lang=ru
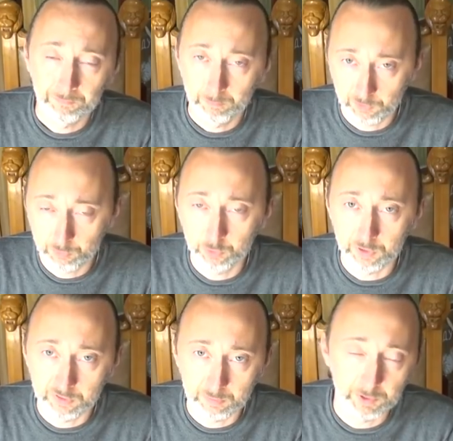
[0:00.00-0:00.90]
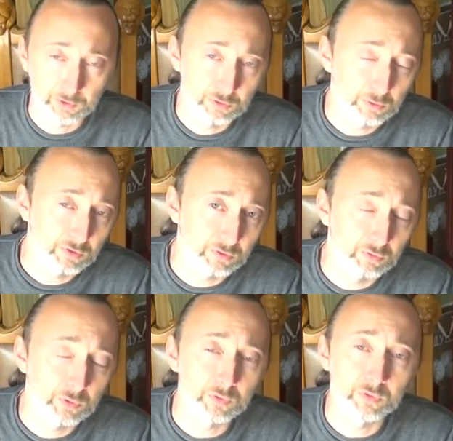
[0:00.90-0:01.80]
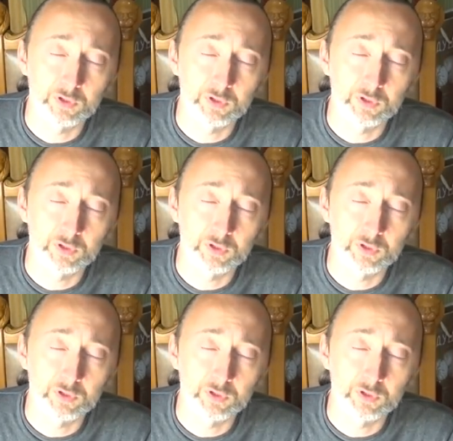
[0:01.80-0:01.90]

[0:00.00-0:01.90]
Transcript: просмотрите и прочтете, вы